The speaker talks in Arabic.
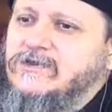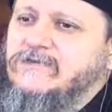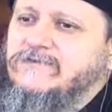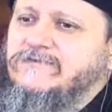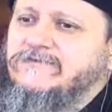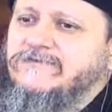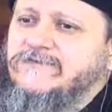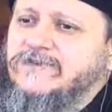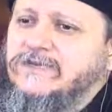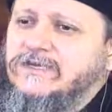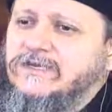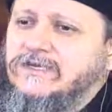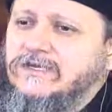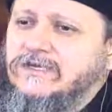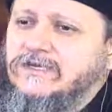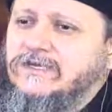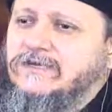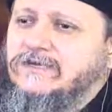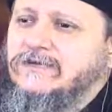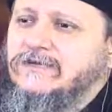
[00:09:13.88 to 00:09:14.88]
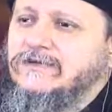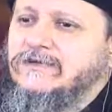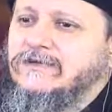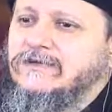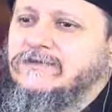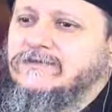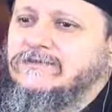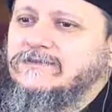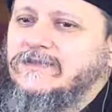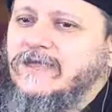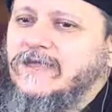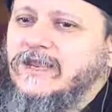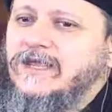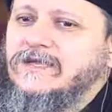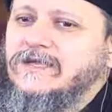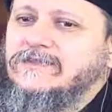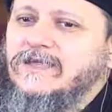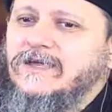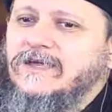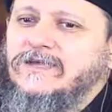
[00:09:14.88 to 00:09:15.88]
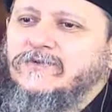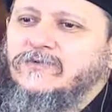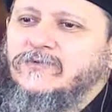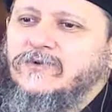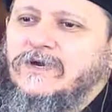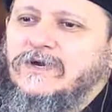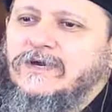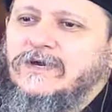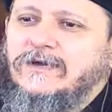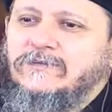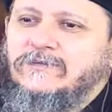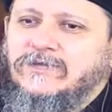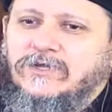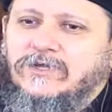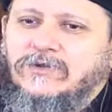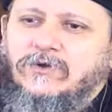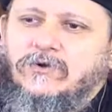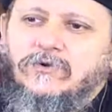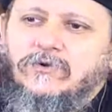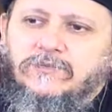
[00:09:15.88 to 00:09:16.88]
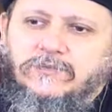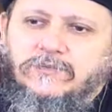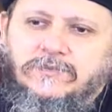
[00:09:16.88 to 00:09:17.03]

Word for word: في ثلاث أنواع من الحب